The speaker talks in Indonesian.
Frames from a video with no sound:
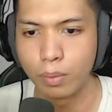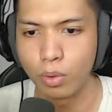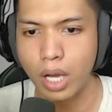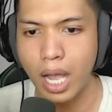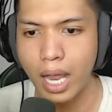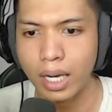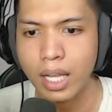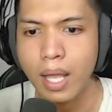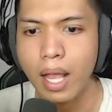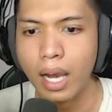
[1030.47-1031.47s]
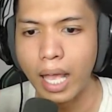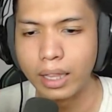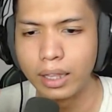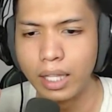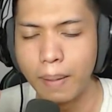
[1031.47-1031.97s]
menggunakan
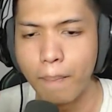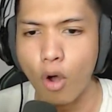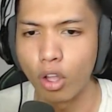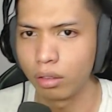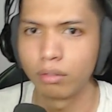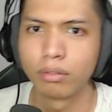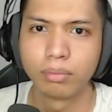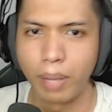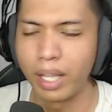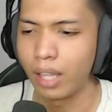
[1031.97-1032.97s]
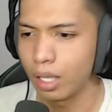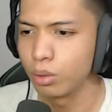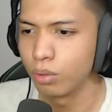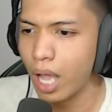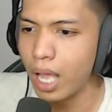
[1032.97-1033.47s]
lighting mod beta
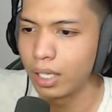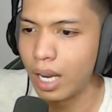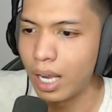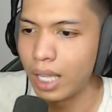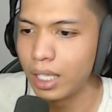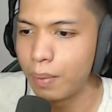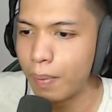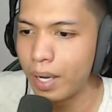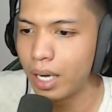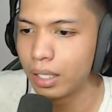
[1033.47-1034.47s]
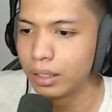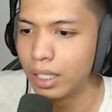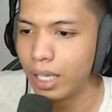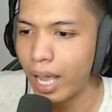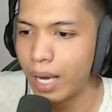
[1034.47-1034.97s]
juga dan kalian ini people
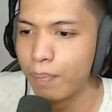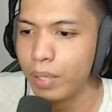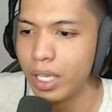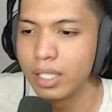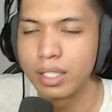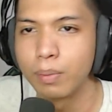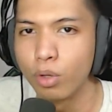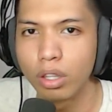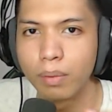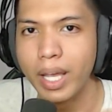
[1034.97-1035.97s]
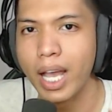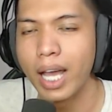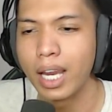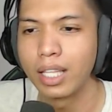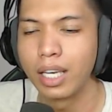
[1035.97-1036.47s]
jadi kayak lebih smooth
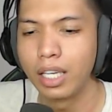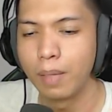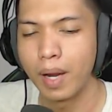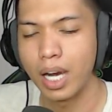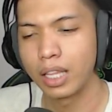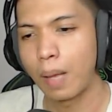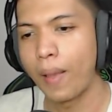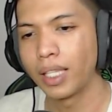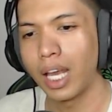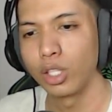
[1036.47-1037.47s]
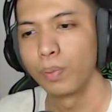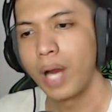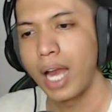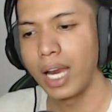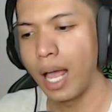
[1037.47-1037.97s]
bayangannya jadi di mana letak matahari itu
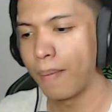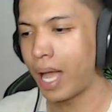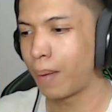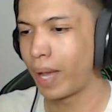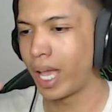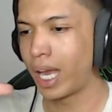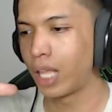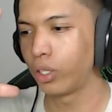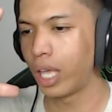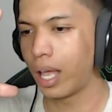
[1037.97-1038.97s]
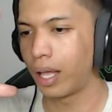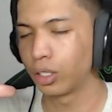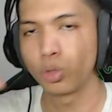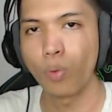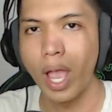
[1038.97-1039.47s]
berada maka bayangannya itu ya
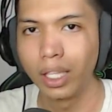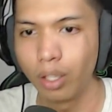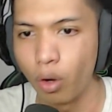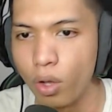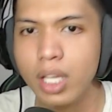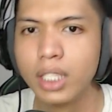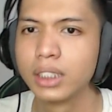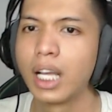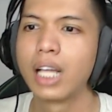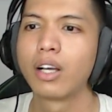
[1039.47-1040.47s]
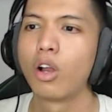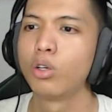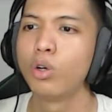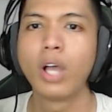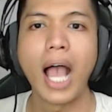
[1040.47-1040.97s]
sesuai gitu loh sedangkan kalau
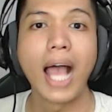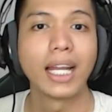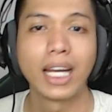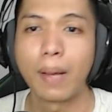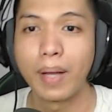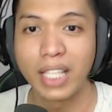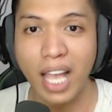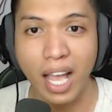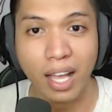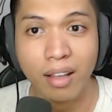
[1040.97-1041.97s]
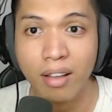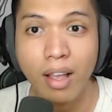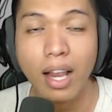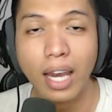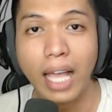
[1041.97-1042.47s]
dulu nggak ada yang namanya
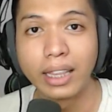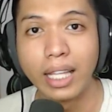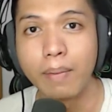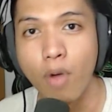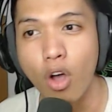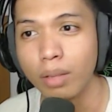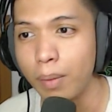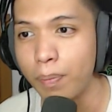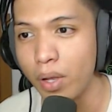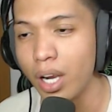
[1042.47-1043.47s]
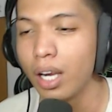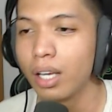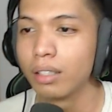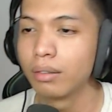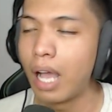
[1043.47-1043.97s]
lighting
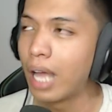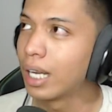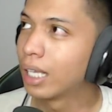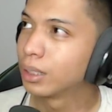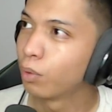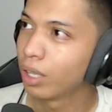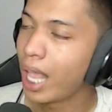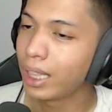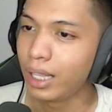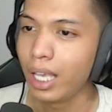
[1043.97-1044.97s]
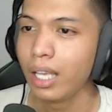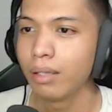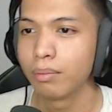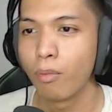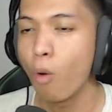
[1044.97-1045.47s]
multiple, nggak ada smooth
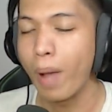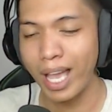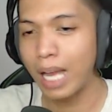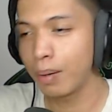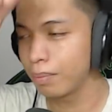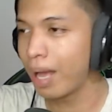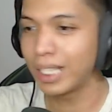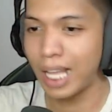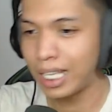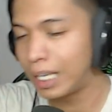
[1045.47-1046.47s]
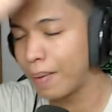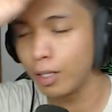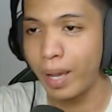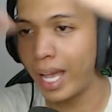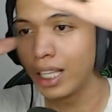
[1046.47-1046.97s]
lighting, mau bayangan matahari yang dimana
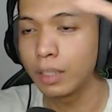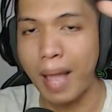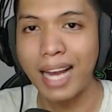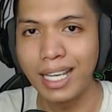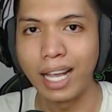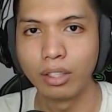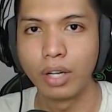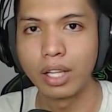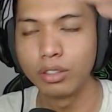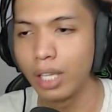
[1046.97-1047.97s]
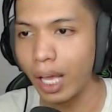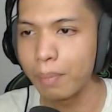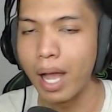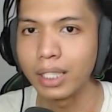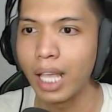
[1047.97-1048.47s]
tuh bayangan tetap ada gitu dan Itu jelek
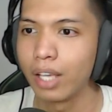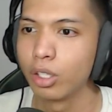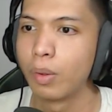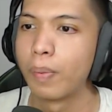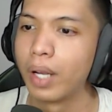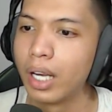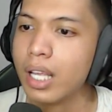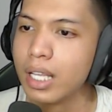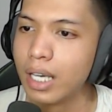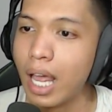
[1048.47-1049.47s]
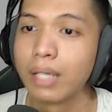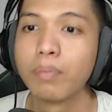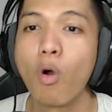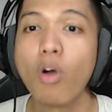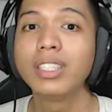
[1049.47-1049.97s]
banget kayak gitu people. Dan
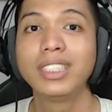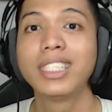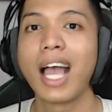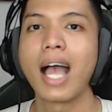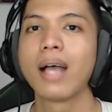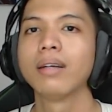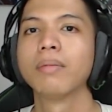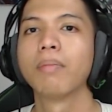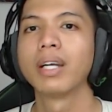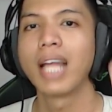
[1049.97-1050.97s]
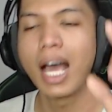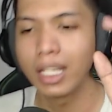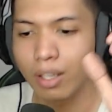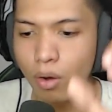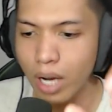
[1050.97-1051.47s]
Mojang
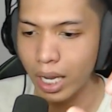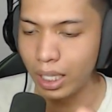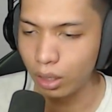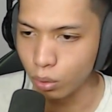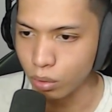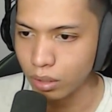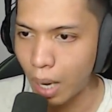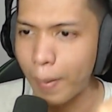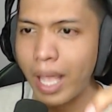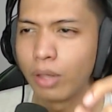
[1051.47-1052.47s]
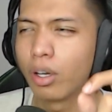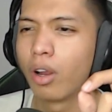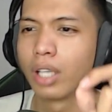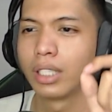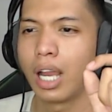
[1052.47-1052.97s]
menarik orang itu, namanya itu
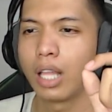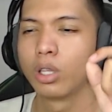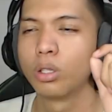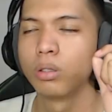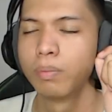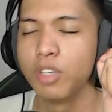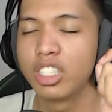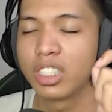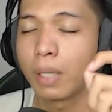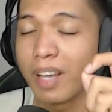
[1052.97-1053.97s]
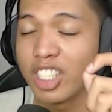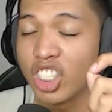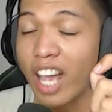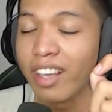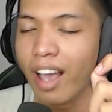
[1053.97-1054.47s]
kalau nggak salah Mr.
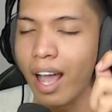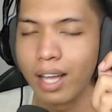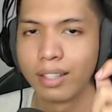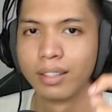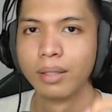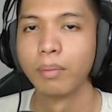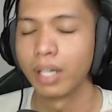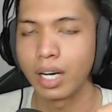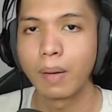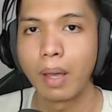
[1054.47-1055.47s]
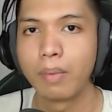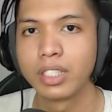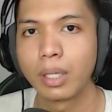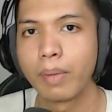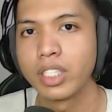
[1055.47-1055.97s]
Messiah. Beneran namanya
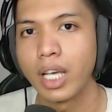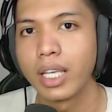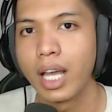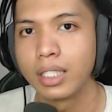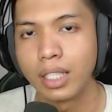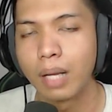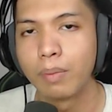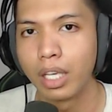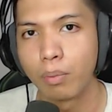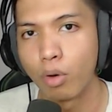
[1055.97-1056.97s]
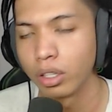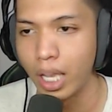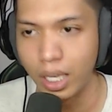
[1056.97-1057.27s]
Mr. Messiah anjir yang bikin modnya